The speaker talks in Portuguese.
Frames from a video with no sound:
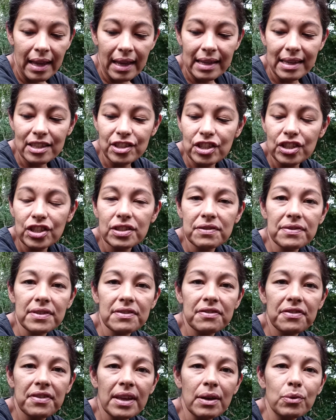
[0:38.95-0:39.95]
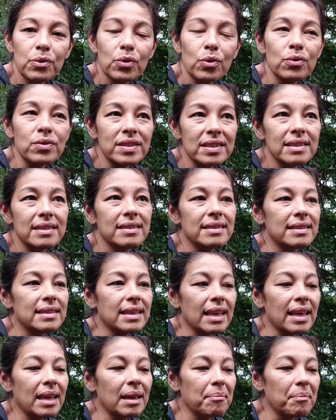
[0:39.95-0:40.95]
e a gente viveu no
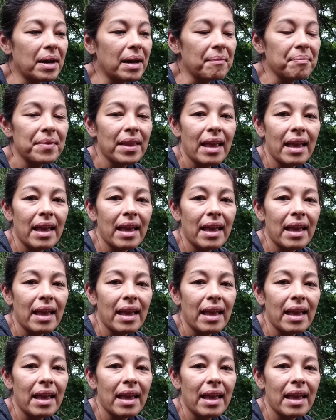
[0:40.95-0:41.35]
sistema,